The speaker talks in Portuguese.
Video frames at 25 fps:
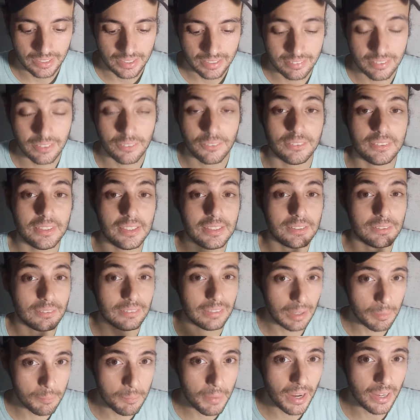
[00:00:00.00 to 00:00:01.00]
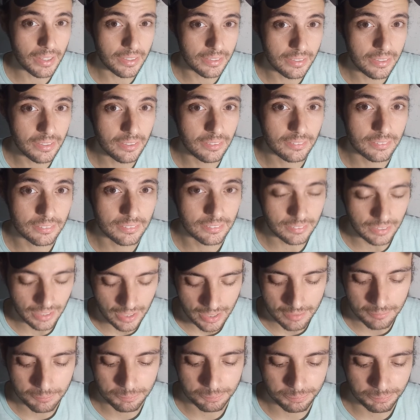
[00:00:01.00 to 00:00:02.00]
Isso aconteceu na Bahia,
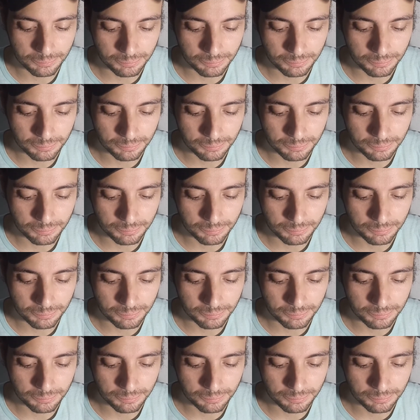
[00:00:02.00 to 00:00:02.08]
tá?